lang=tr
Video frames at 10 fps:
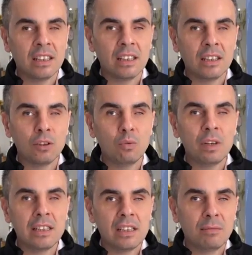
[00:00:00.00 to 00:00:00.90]
e,
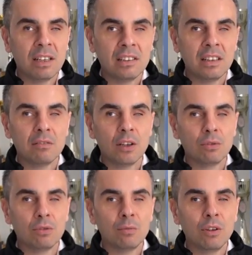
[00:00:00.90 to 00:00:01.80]
üveit diye bir hastalık var
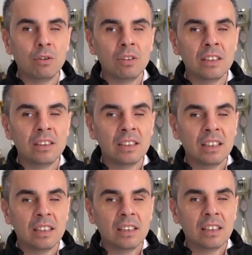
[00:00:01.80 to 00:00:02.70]
gözümde. Onların
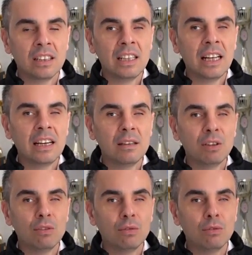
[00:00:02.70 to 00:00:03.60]
e,
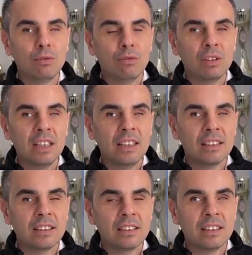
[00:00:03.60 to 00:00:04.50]
ilerlemesi sonucunda
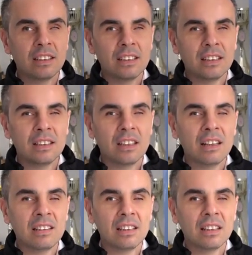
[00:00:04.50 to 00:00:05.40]
e,
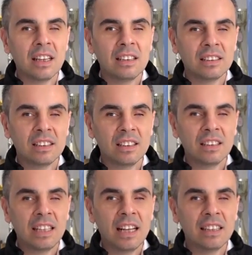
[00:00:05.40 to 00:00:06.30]
hastalıklar e,
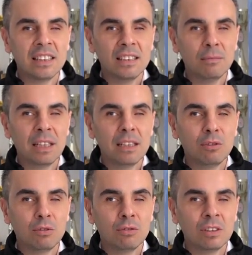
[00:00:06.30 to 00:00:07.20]
ilerledi. Belli
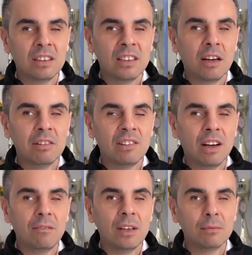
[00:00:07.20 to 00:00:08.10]
bir süre sonra tedaviye
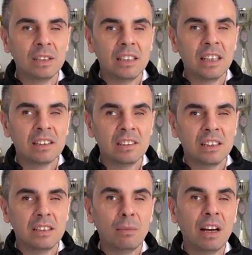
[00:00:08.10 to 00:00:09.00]
cevap vermedi. Yaklaşık
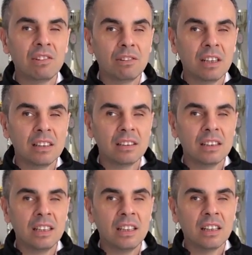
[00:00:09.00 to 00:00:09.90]
20 yaş
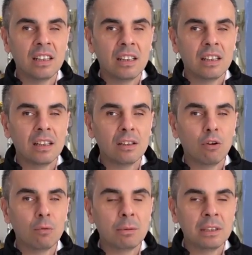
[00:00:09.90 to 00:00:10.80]
civarında da e,
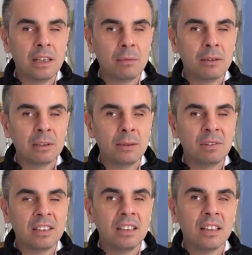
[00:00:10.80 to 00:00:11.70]
görmemin hemen hemen
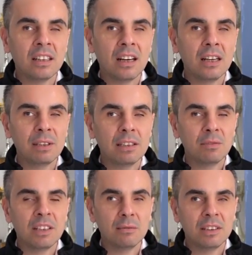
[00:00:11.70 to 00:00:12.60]
hepsini e,
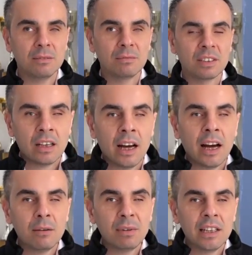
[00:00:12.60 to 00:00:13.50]
kaybettim diyebilirim.
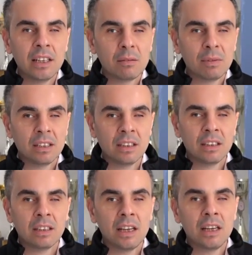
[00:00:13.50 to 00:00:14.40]
Her birey gibi
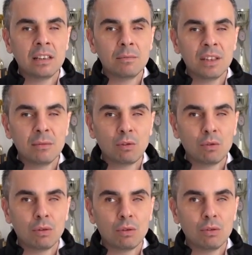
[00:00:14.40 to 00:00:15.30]
e, eğitimde
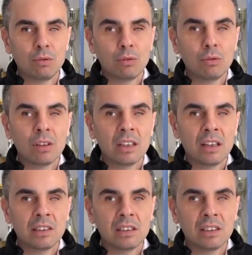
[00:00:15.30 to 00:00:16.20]
birçok zorlukla
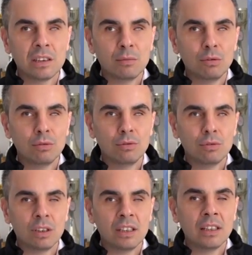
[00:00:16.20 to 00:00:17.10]

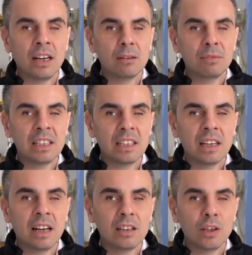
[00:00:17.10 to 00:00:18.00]
karşılaşabiliyoruz. Her bireyin
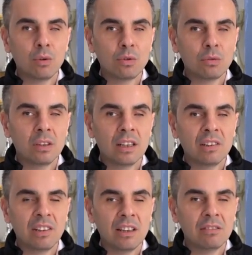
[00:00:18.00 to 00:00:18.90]
geldiği
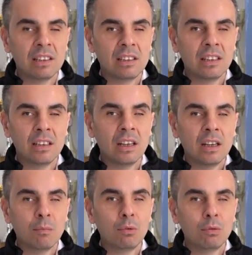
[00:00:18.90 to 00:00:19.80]
koşullar, çevresi,
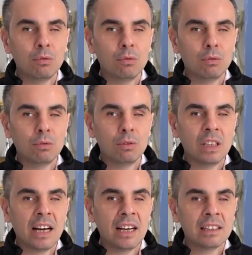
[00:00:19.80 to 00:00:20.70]
bulunduğu
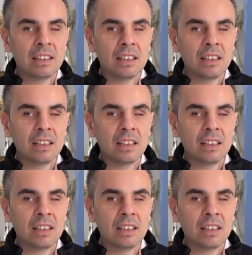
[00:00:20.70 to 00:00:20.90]
yer,